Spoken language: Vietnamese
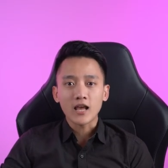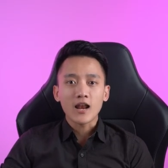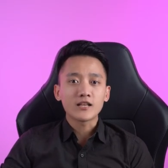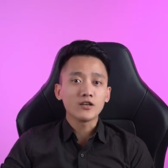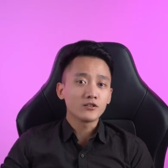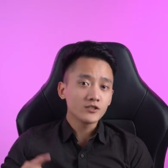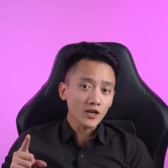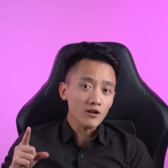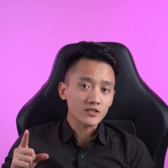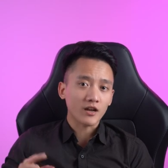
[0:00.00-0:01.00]
là nhờ chất
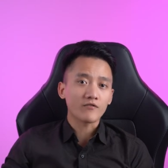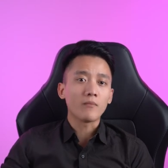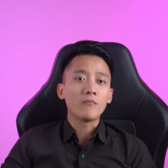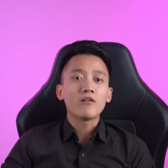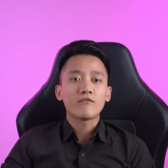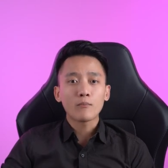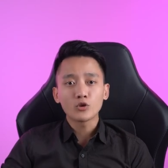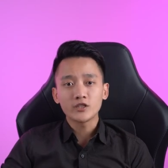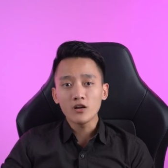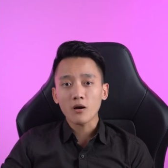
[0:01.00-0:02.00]
lượng sản phẩm và
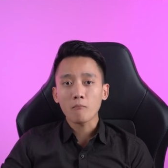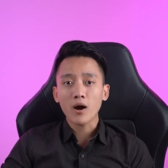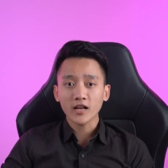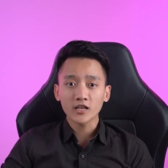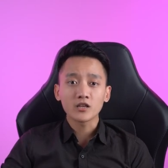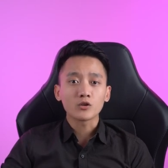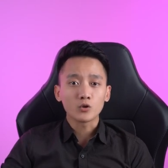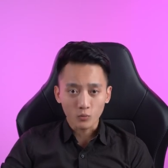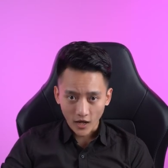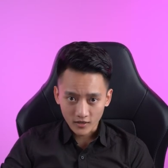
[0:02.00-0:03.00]
một chiến lược marketing
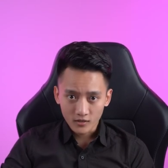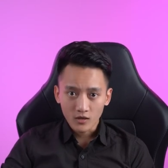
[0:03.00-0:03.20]
đúng đắn.